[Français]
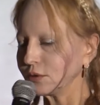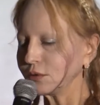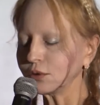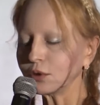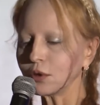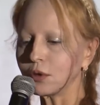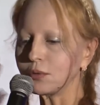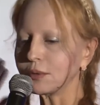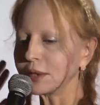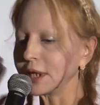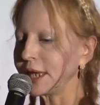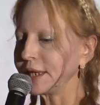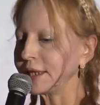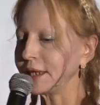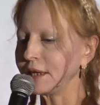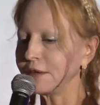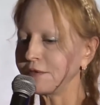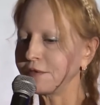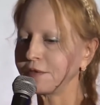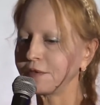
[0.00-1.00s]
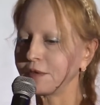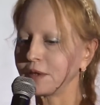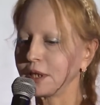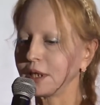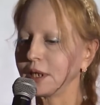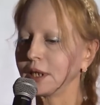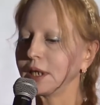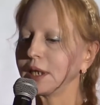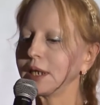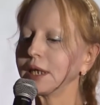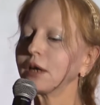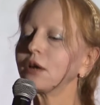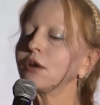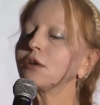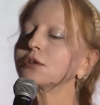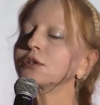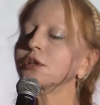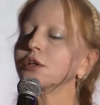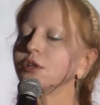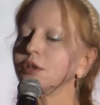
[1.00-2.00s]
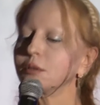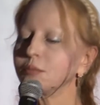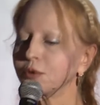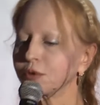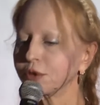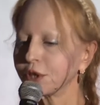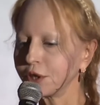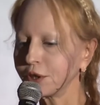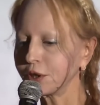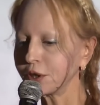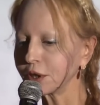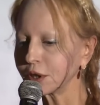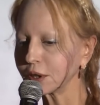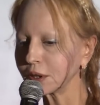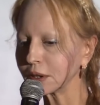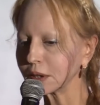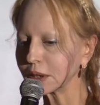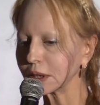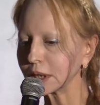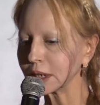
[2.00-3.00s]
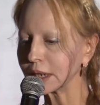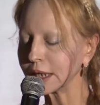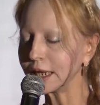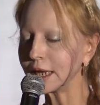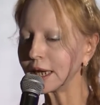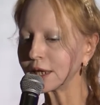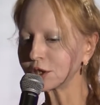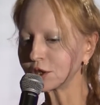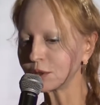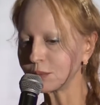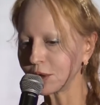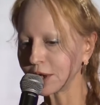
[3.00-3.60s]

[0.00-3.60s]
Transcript: tout au long de la nef et rentre dans mon cœur. Et là, je